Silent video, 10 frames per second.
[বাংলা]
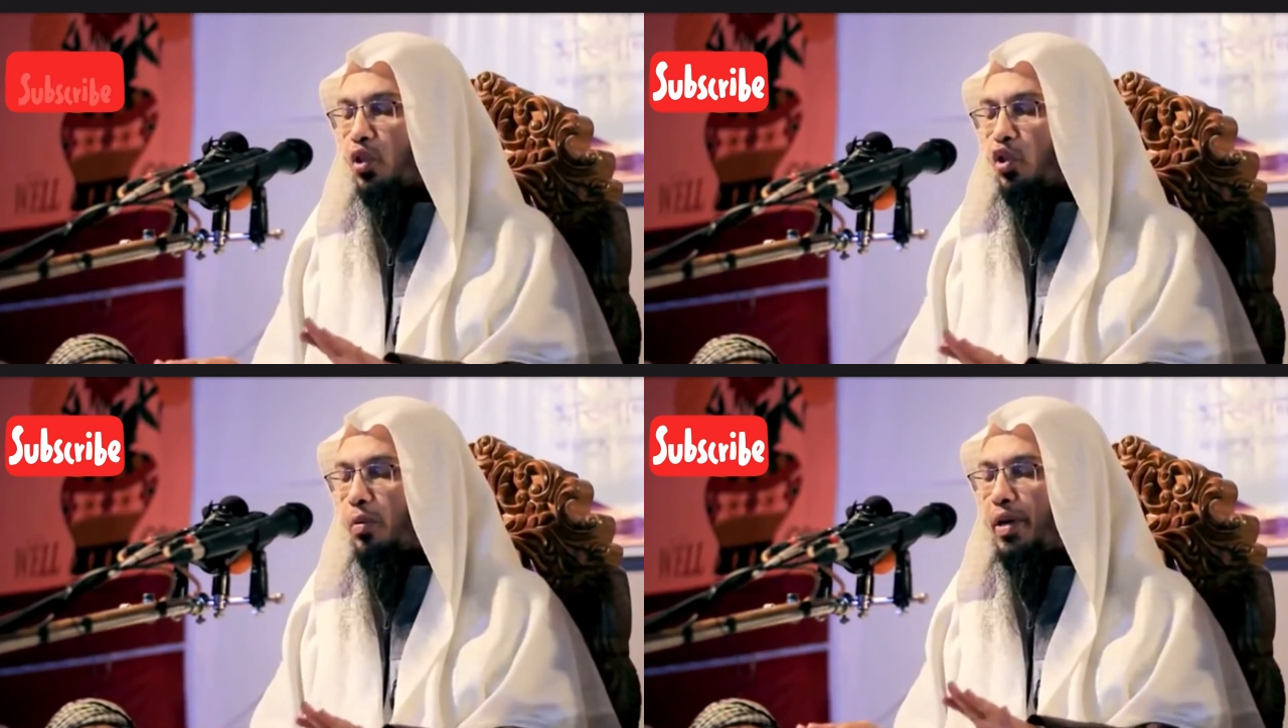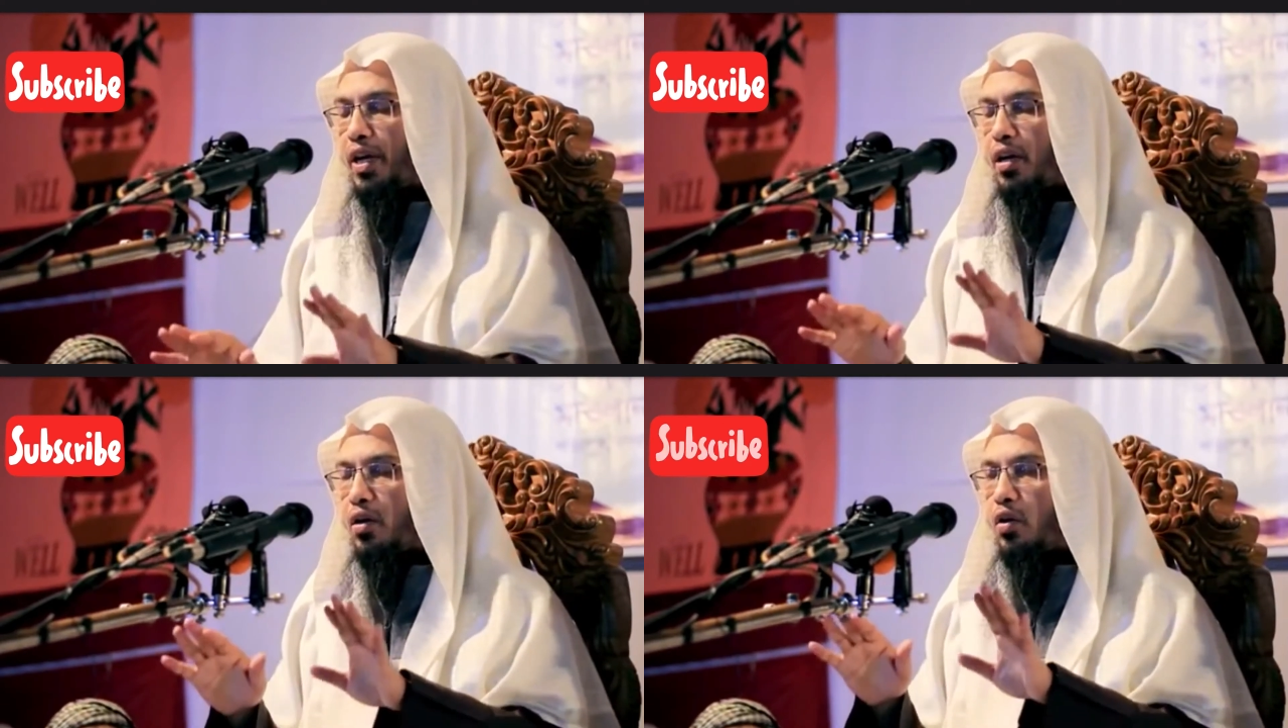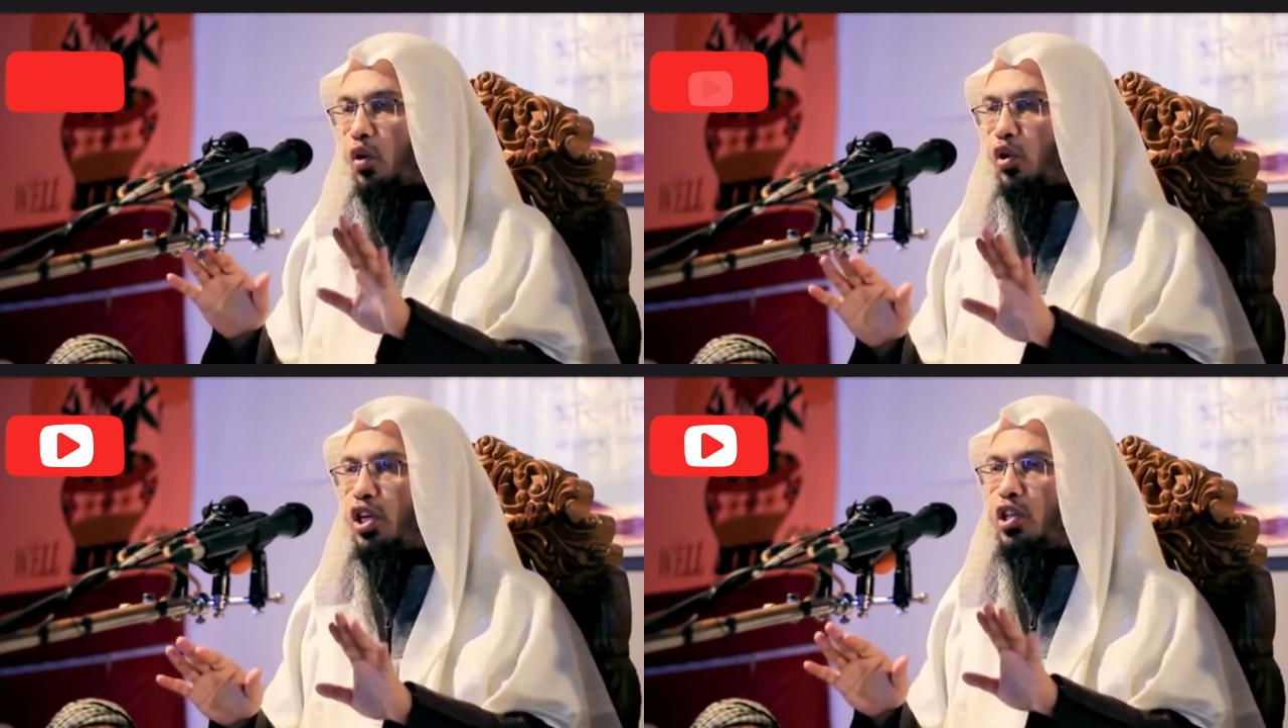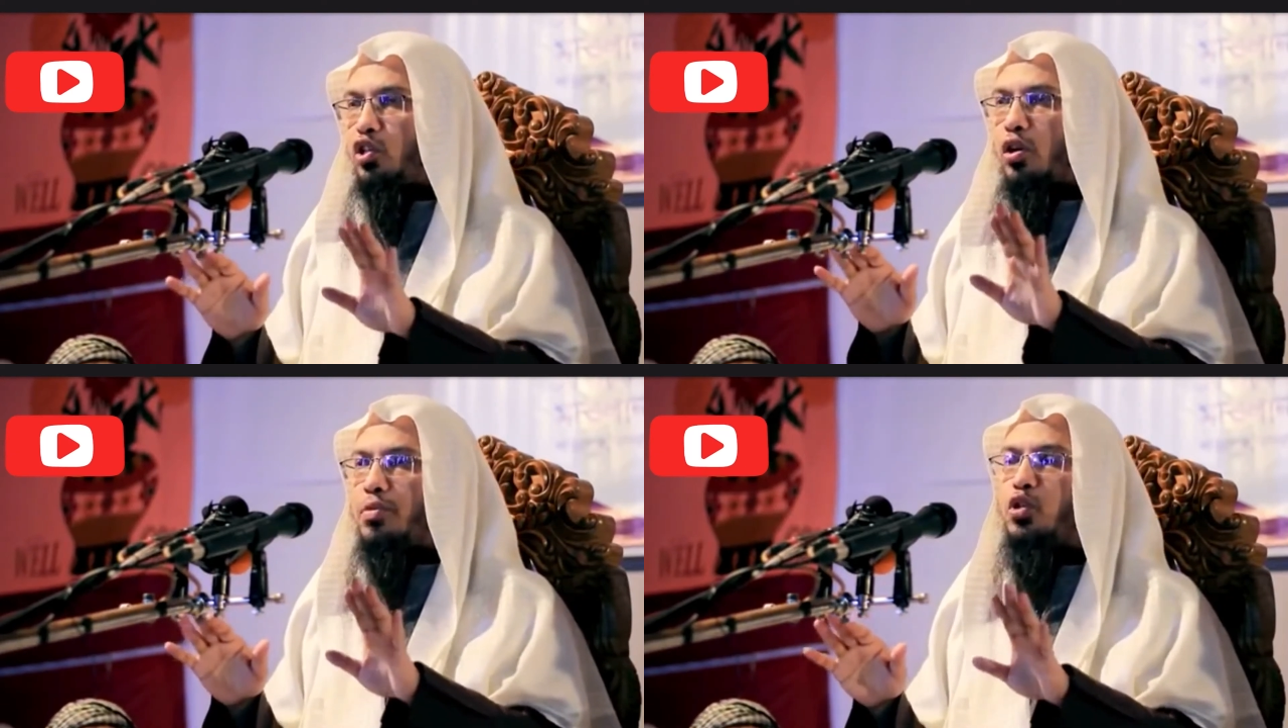তবে
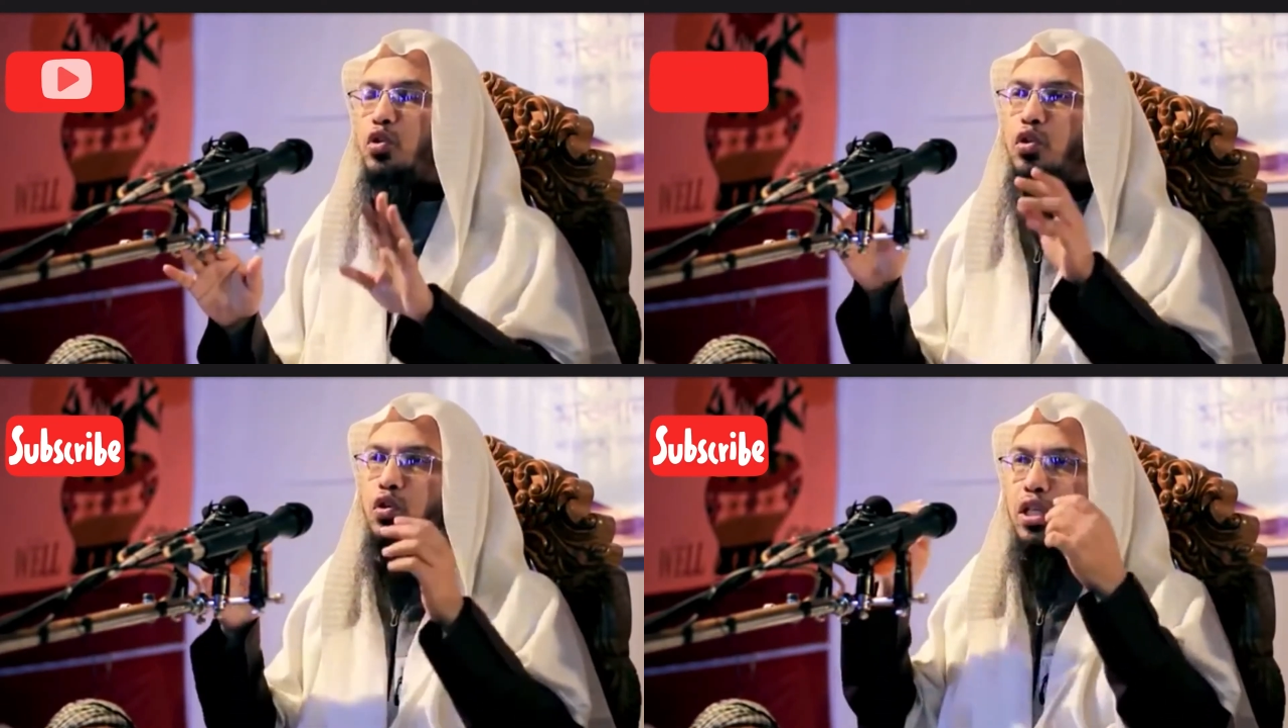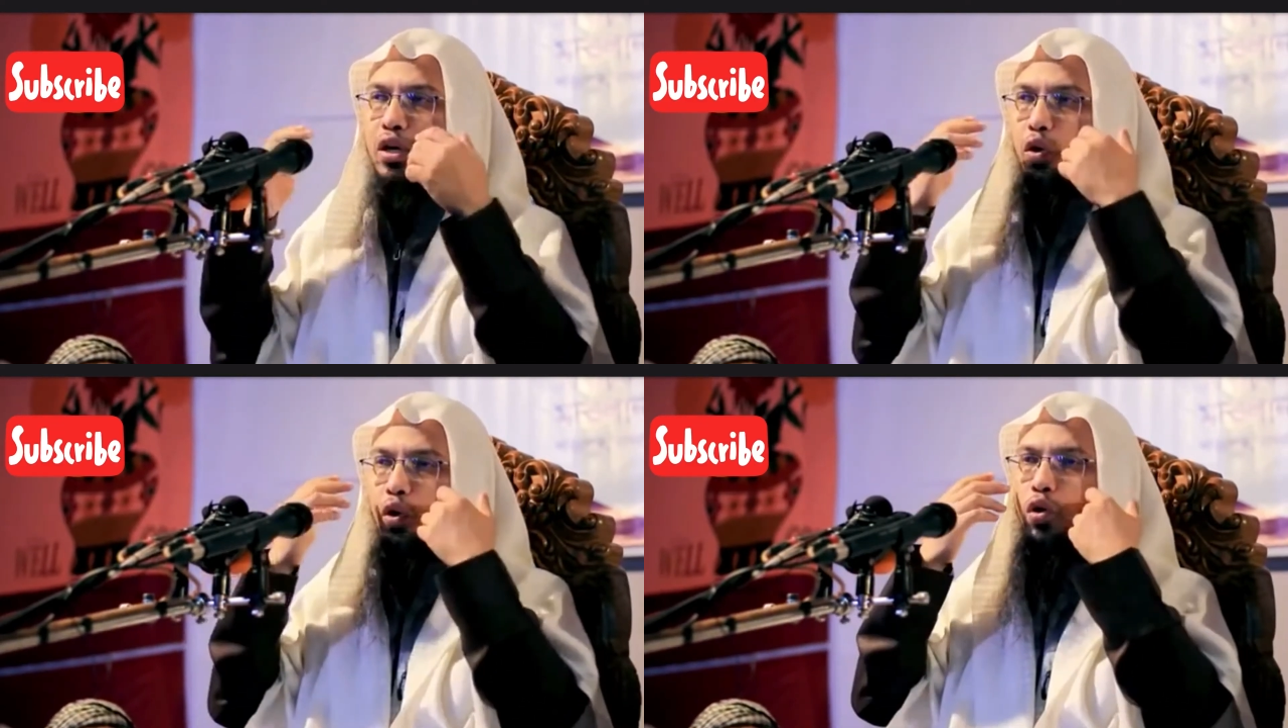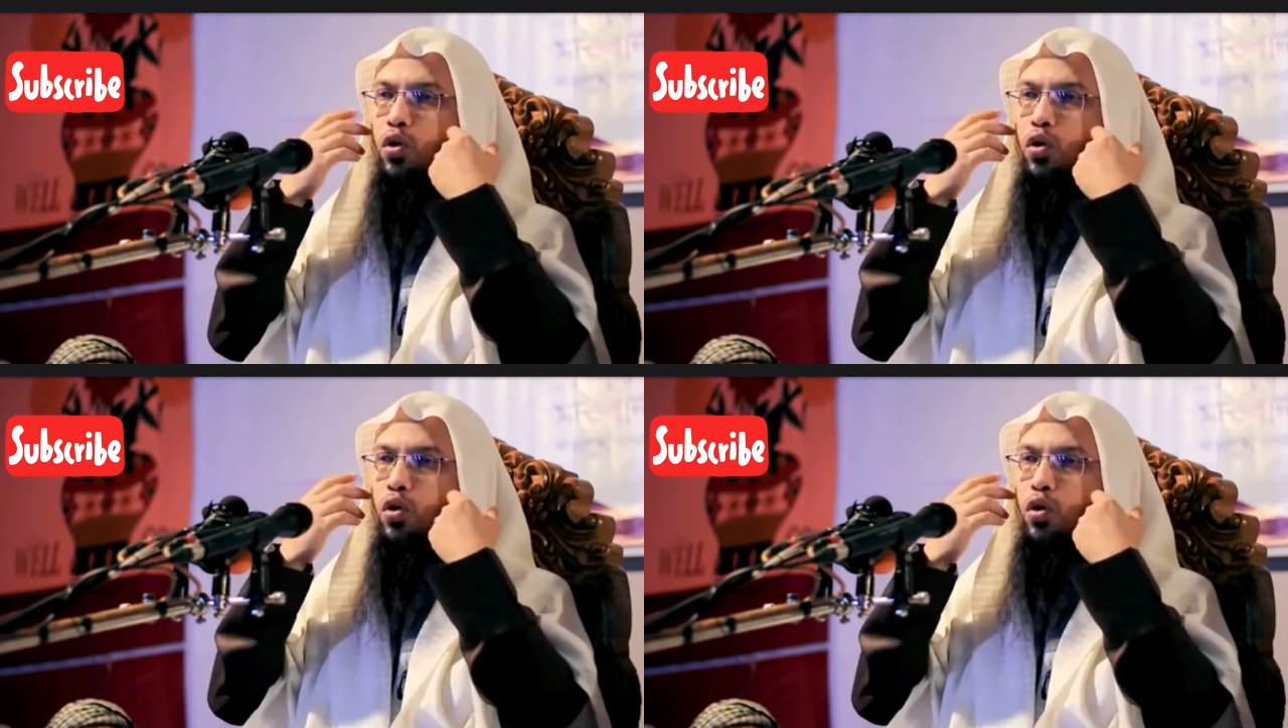অধিকতর বিশুদ্ধ কথা হলো